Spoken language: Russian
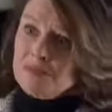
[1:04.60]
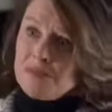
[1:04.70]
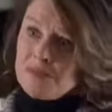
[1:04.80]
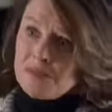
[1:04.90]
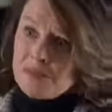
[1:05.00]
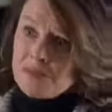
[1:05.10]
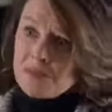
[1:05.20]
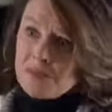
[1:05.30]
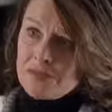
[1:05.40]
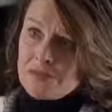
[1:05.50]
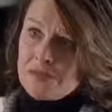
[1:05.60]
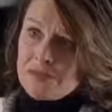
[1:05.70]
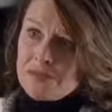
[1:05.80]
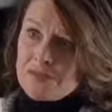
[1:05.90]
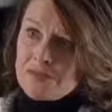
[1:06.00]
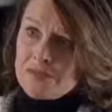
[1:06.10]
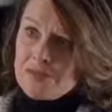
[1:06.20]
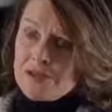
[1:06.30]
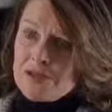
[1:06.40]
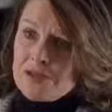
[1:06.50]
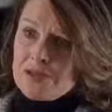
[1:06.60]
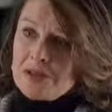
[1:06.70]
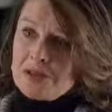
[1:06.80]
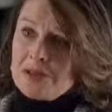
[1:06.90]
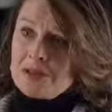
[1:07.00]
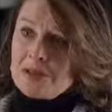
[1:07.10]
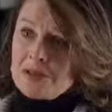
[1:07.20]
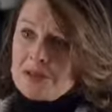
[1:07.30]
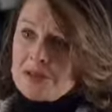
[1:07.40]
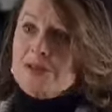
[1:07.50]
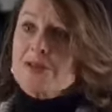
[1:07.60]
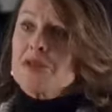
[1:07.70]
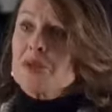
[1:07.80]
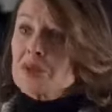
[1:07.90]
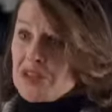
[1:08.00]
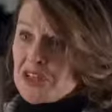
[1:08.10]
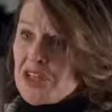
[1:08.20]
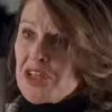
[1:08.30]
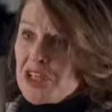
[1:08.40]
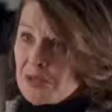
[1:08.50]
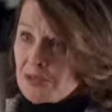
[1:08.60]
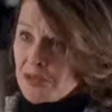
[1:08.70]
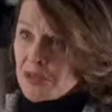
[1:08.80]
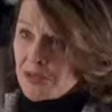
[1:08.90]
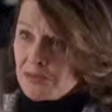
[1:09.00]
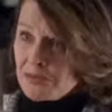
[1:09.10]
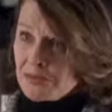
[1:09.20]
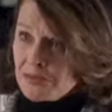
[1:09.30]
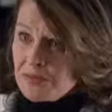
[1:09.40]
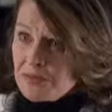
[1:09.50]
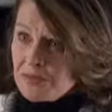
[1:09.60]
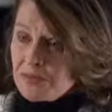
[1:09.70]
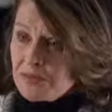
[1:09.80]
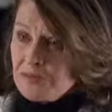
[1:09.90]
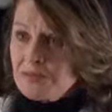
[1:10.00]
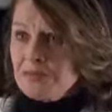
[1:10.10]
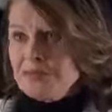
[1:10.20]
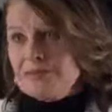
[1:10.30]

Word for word: если они это смогут сделать. Те, кто стыдятся того, что выжили.